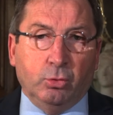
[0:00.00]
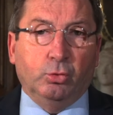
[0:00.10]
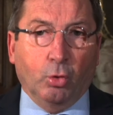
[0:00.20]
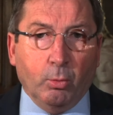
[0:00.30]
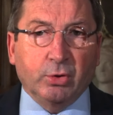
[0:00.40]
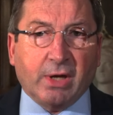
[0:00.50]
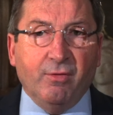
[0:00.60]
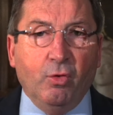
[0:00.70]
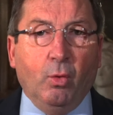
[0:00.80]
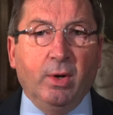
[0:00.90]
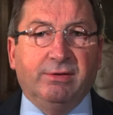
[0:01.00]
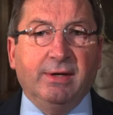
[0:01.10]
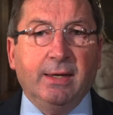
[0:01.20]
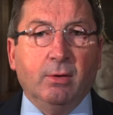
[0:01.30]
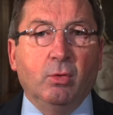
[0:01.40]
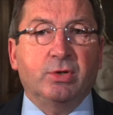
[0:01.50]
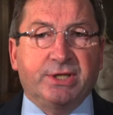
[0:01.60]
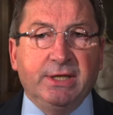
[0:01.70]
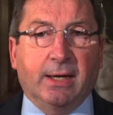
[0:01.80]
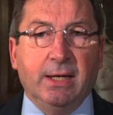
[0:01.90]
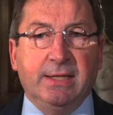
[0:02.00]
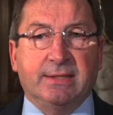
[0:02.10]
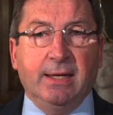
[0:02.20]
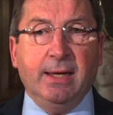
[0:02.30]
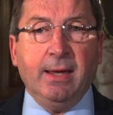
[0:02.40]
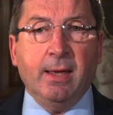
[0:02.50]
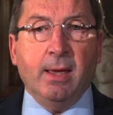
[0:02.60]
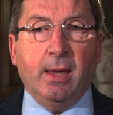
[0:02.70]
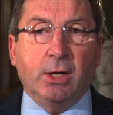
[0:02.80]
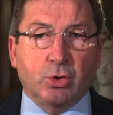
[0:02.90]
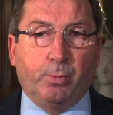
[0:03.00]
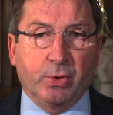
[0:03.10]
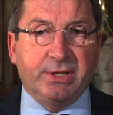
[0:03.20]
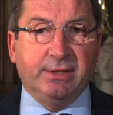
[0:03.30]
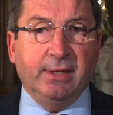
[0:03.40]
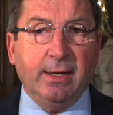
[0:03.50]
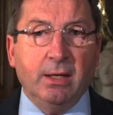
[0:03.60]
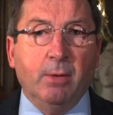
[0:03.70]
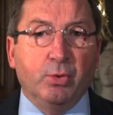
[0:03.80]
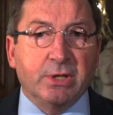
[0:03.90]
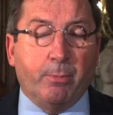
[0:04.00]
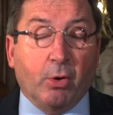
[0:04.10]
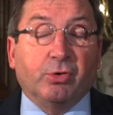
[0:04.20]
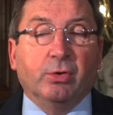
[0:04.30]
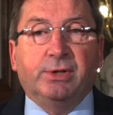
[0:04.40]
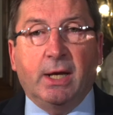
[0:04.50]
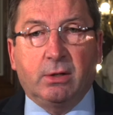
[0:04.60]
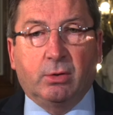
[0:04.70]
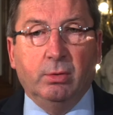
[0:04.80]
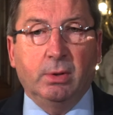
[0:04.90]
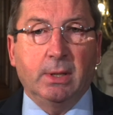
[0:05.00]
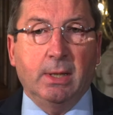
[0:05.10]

De nombreux travaux ont été aussi réalisés et je peux citer les plus importants tels que